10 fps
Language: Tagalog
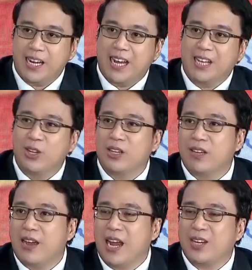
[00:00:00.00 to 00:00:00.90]
ng
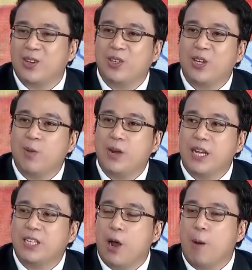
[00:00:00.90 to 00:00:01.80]
adultery and concubinage,